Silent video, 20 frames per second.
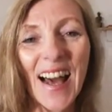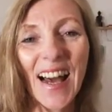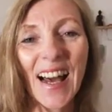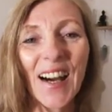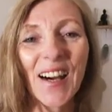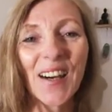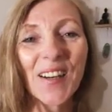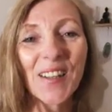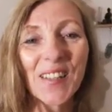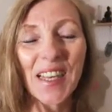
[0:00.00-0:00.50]

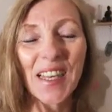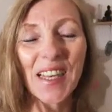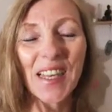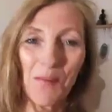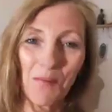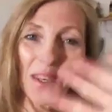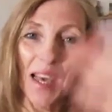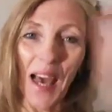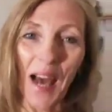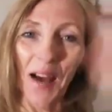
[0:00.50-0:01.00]
ok,
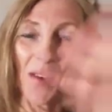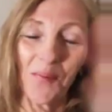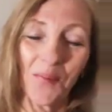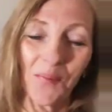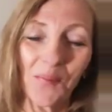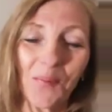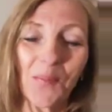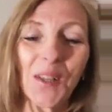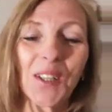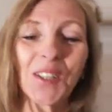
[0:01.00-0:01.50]
bien,
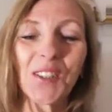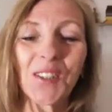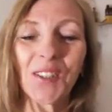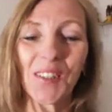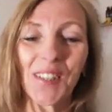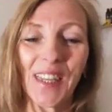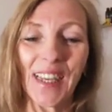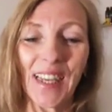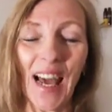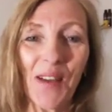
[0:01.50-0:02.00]
bonne
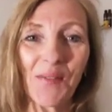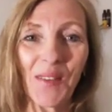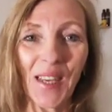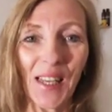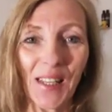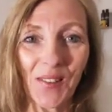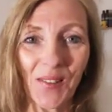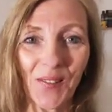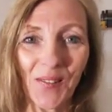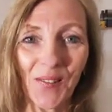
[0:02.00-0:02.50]
journée, à
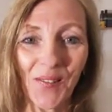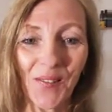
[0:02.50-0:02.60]
bientôt.